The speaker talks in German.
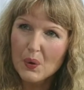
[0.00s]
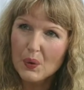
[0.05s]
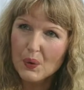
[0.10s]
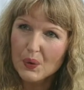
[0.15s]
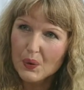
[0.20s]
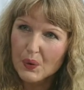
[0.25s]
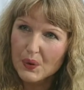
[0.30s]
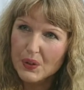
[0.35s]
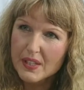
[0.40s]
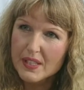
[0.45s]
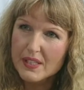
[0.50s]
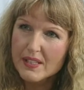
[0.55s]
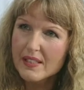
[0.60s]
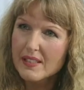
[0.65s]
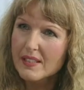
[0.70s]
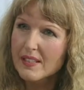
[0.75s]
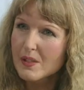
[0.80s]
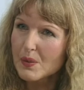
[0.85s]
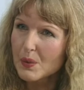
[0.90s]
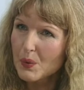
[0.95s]
Und
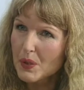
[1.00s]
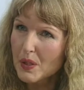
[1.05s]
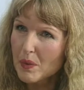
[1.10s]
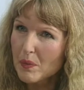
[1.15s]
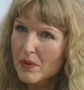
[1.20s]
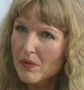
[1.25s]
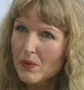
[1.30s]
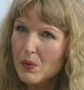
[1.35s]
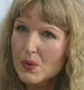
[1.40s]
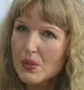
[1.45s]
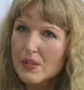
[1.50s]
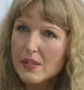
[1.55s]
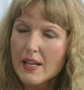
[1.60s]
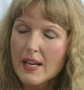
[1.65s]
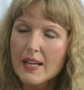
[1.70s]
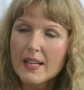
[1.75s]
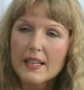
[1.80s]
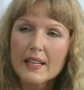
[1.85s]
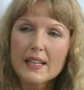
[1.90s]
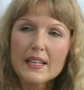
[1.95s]
das
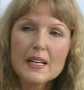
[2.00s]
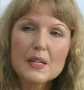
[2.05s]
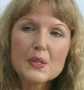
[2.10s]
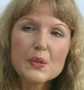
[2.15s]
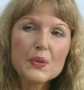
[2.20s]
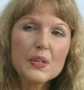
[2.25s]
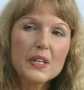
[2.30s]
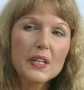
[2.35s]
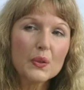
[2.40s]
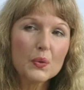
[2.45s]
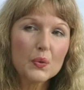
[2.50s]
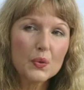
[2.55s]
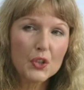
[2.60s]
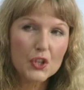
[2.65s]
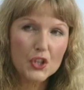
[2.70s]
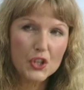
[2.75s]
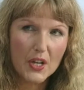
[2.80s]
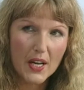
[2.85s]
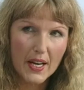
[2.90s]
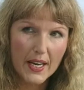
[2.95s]
Unterbewusstsein kann also nicht
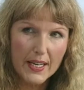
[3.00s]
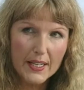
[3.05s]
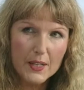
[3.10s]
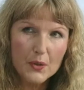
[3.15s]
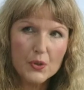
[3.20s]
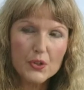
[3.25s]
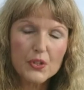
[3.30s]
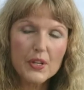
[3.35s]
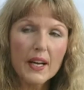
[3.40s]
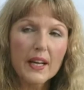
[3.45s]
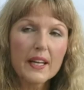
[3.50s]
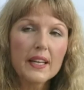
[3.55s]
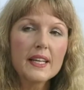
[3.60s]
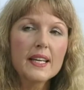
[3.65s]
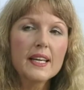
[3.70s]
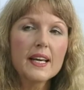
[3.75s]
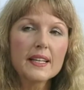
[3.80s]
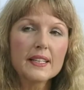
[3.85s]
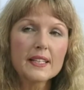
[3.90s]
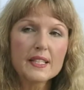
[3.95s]
unterscheiden und sagen,
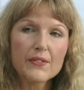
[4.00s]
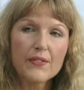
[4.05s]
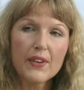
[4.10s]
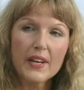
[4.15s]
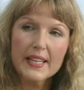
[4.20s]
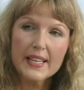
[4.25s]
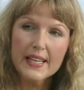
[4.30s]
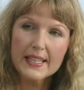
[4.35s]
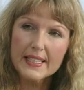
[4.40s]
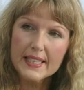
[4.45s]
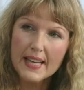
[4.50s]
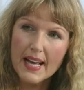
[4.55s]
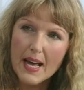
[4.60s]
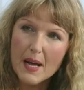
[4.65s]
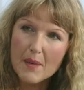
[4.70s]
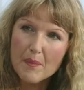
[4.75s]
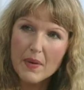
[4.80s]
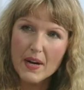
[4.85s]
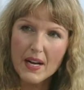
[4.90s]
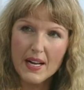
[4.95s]
ja, das war ja
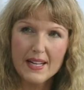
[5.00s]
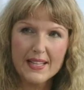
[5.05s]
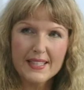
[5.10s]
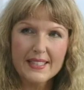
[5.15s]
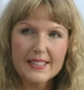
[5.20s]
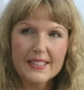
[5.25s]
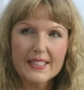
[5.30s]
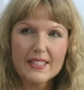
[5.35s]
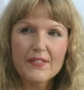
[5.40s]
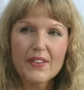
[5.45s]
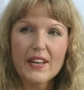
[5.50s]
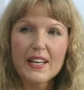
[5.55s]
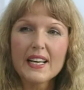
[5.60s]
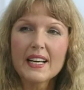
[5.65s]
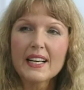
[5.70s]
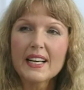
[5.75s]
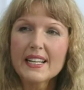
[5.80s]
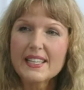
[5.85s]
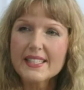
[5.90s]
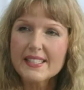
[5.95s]
damals, das war ja
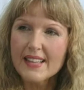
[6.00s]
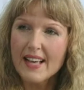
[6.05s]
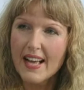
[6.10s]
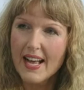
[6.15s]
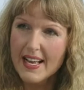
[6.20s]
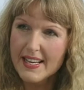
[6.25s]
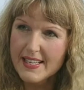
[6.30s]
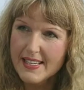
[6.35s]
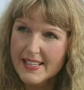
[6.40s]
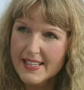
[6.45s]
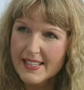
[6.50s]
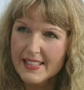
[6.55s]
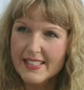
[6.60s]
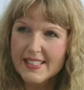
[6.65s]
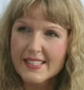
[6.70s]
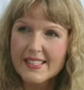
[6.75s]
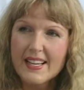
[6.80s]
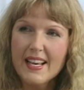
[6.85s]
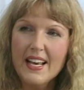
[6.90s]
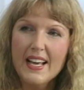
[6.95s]
ganz
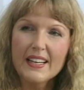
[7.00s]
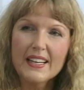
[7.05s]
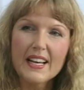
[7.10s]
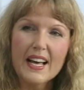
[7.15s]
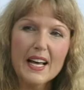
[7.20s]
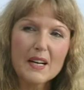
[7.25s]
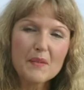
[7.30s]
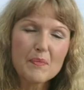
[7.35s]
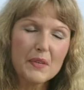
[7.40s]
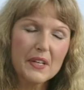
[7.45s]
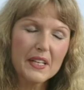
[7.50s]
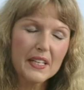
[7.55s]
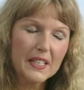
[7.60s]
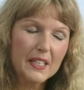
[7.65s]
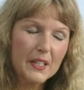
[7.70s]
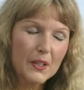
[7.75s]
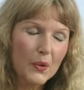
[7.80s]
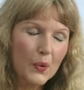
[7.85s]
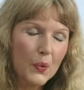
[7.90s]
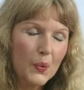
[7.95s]
anders, da hat mich ja
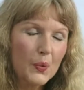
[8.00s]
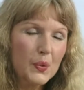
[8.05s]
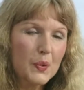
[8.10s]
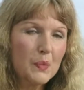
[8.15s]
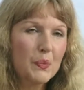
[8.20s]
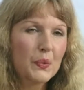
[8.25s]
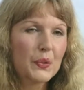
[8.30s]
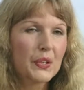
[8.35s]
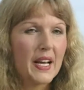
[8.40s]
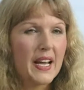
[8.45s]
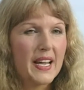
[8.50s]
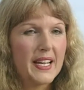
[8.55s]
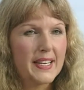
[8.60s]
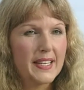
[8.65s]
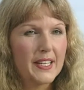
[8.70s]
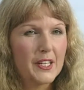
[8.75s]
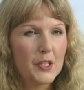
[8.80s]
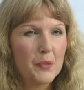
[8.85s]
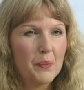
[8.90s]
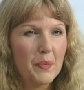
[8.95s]
die Großmutter
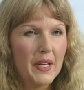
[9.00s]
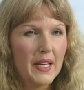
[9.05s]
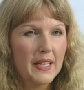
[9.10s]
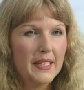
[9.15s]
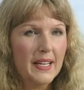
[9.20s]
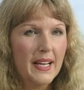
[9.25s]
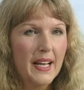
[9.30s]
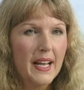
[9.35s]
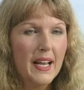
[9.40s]
eingesperrt.